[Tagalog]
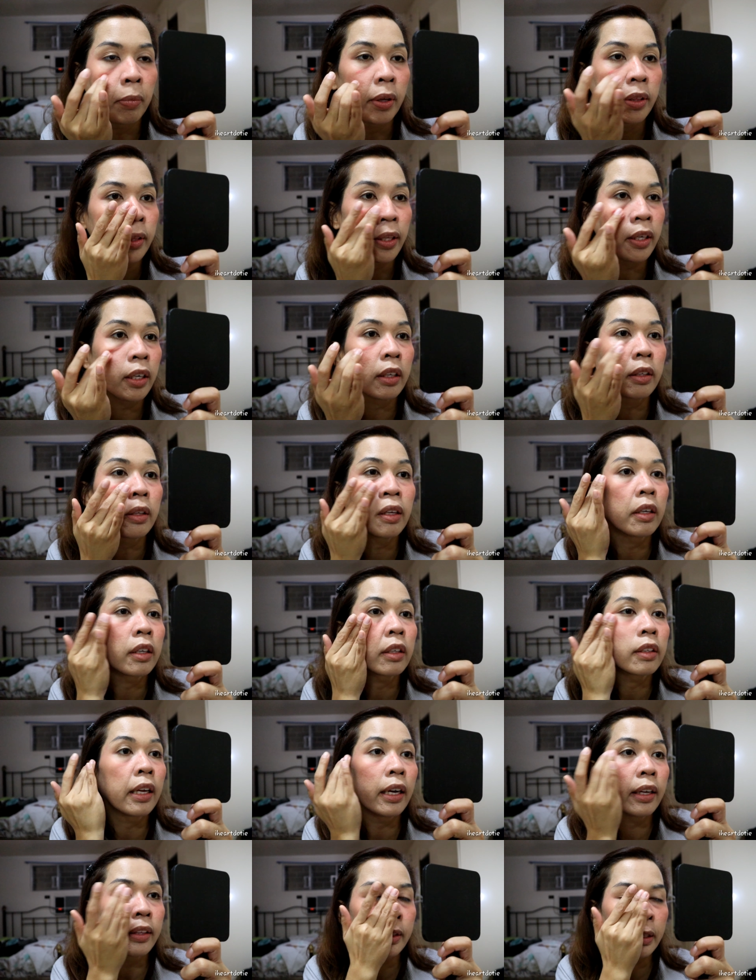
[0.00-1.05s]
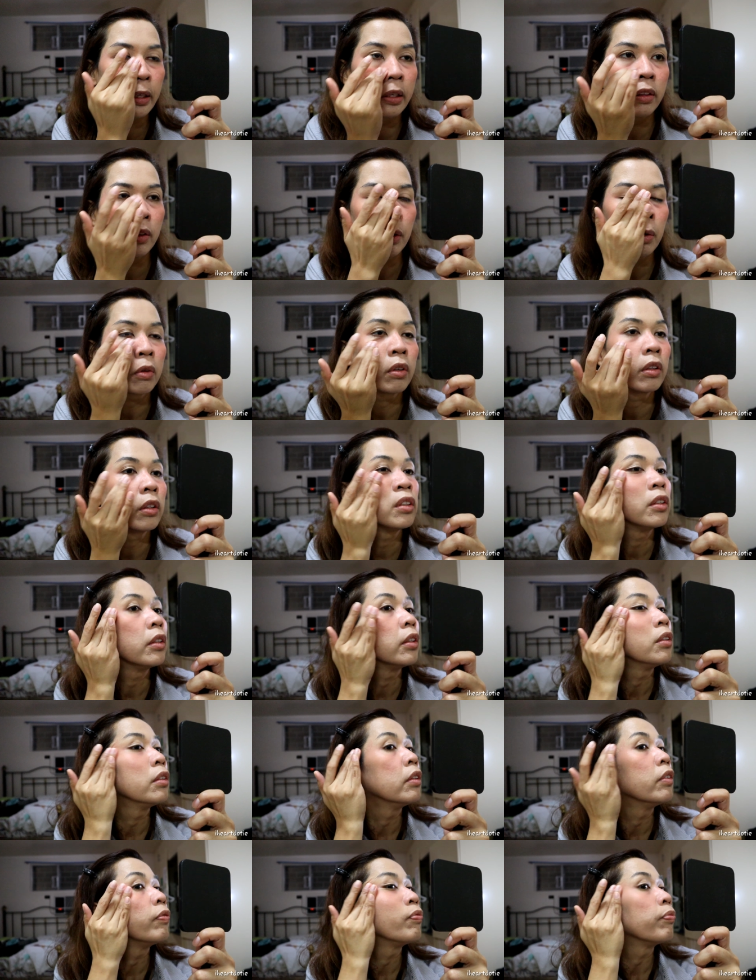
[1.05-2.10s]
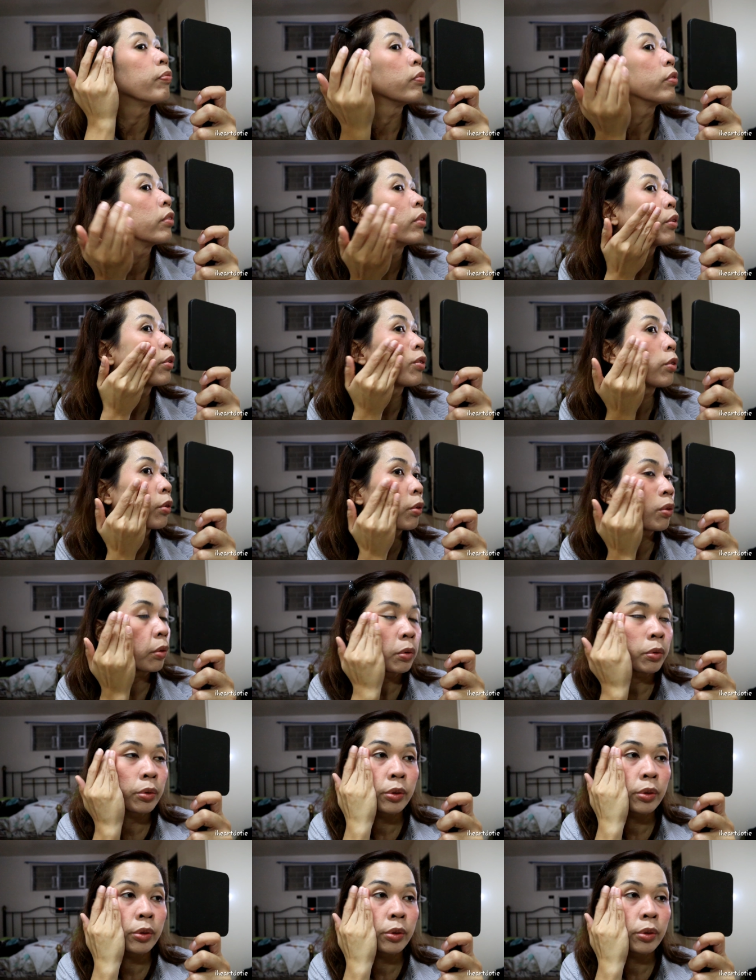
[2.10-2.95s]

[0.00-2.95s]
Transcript: Pagtingin na lang natin. So,